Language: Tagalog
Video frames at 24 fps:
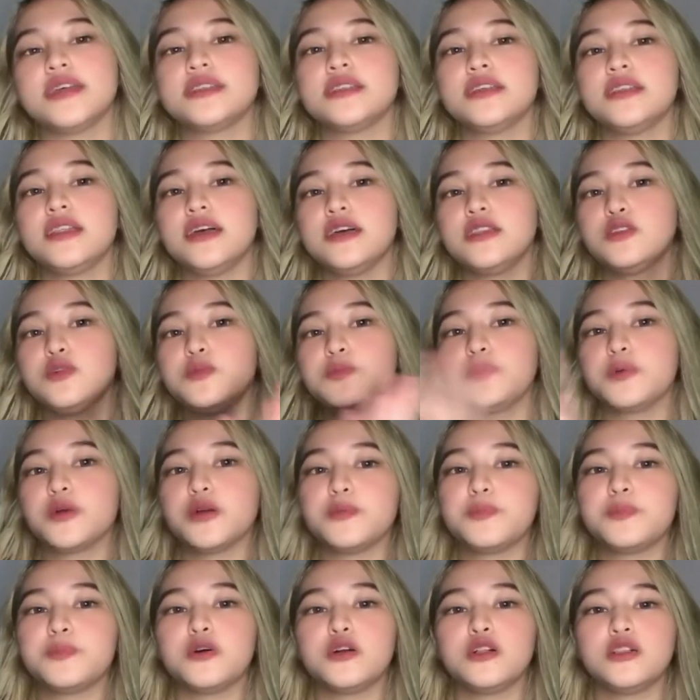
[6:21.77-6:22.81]
sila nung
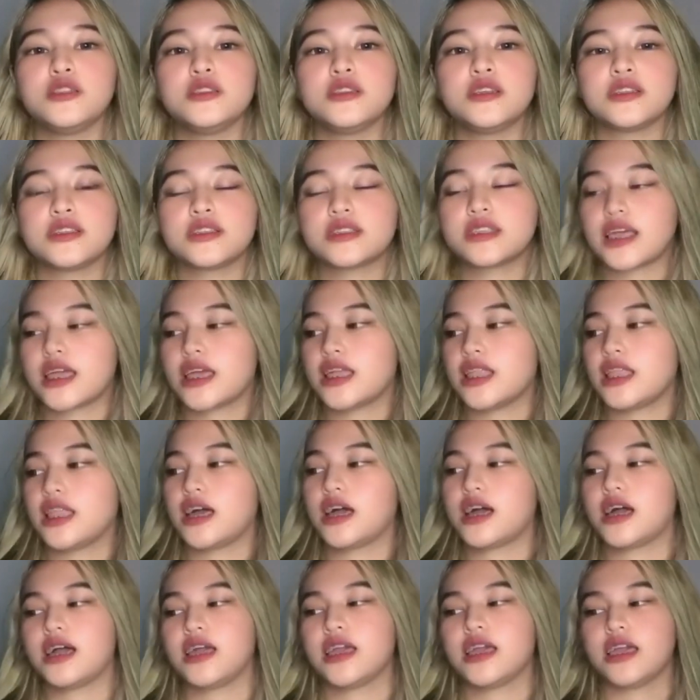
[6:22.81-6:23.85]
purple ng
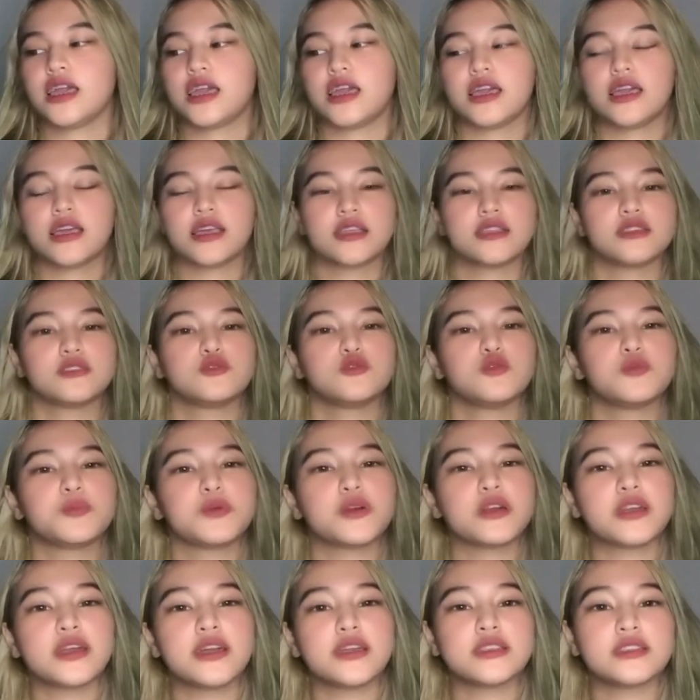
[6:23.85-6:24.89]
tela and
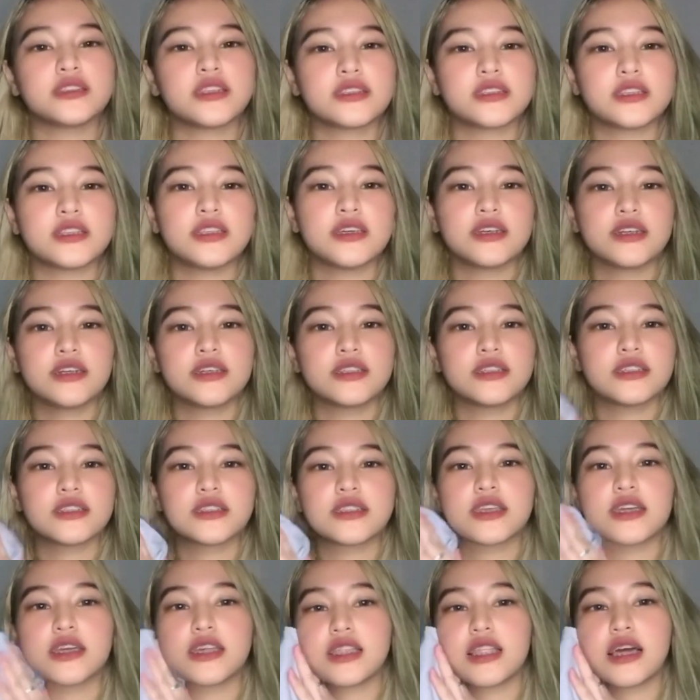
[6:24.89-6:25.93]
super ganda talaga ng
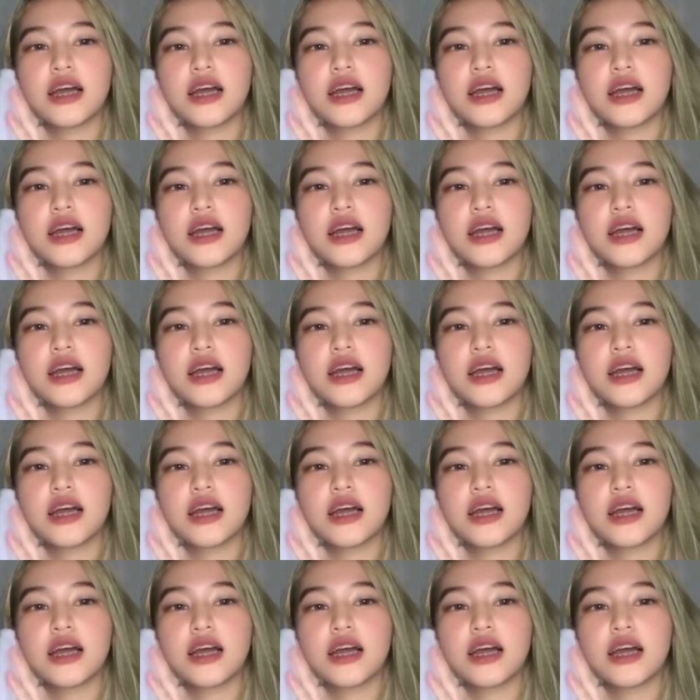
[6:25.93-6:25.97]
tela.